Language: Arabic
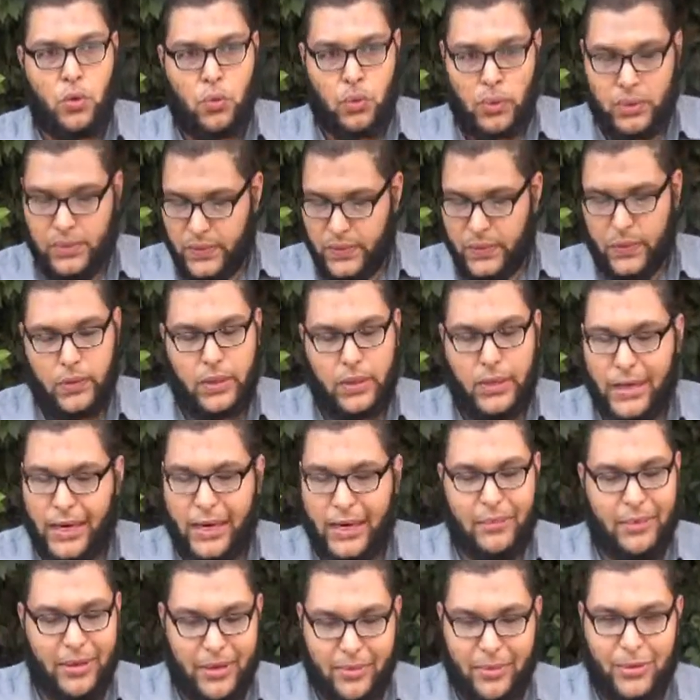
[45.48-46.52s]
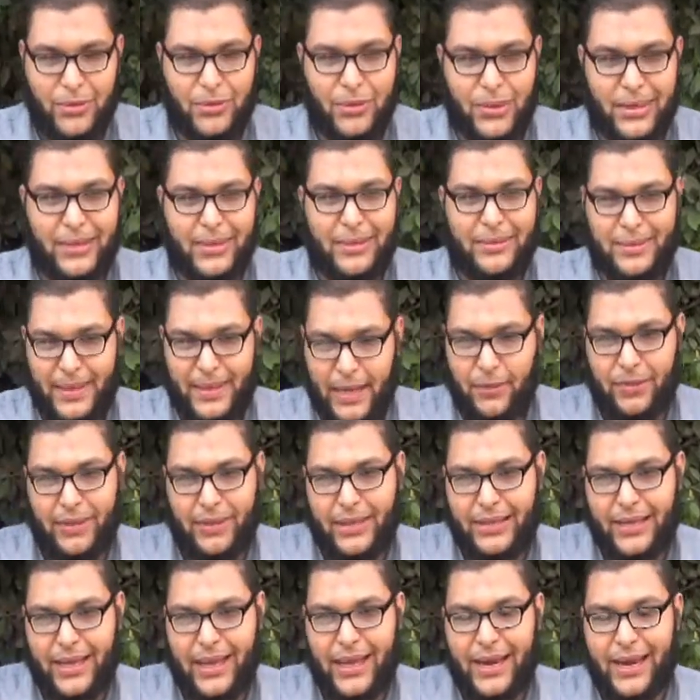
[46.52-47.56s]
والصهيونيه العالميه برضو اللي بتحاول
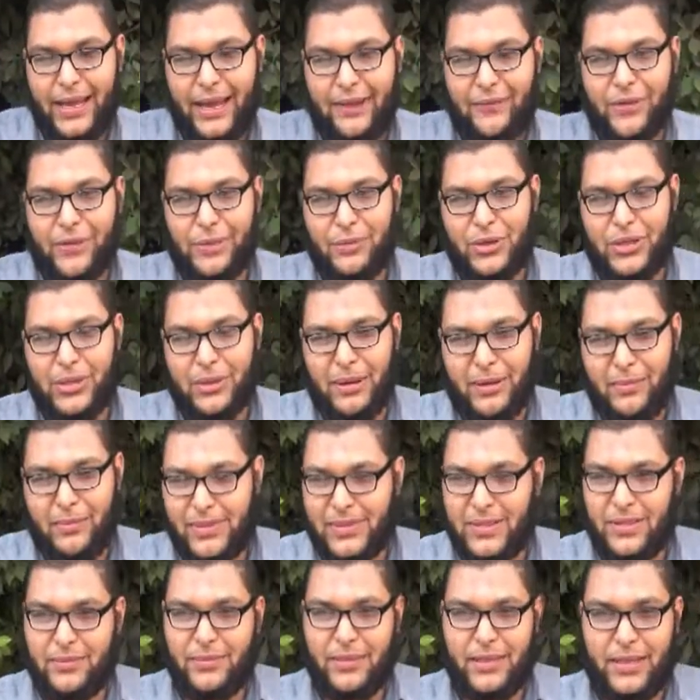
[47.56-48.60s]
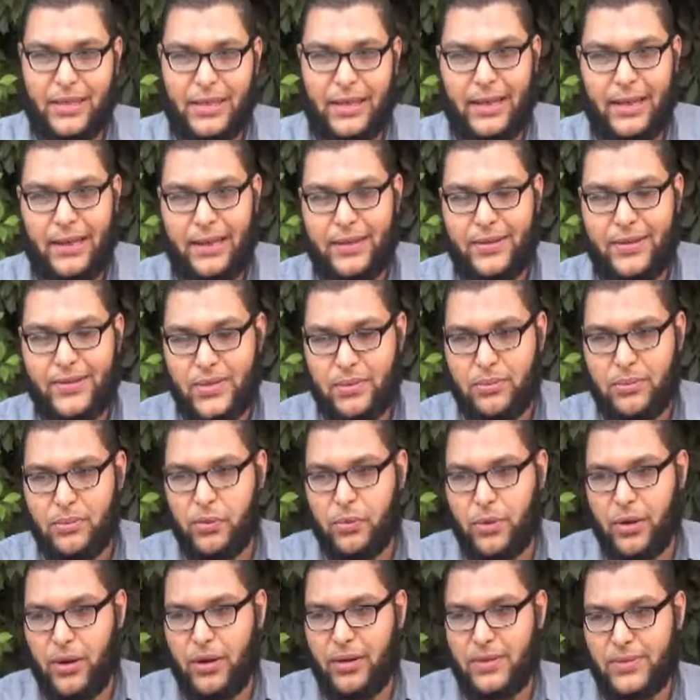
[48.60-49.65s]
تتغلغل في المجتمع المصري من خلال نظام
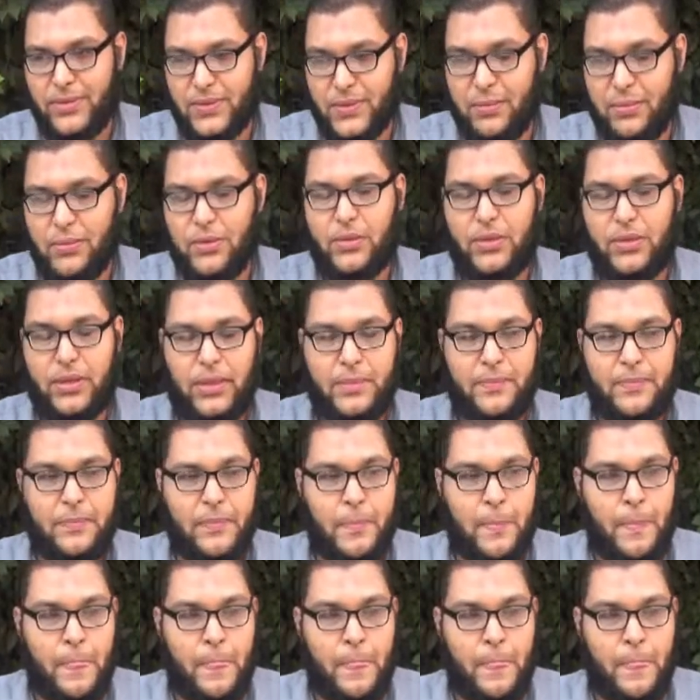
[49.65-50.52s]
مبارك السابق كده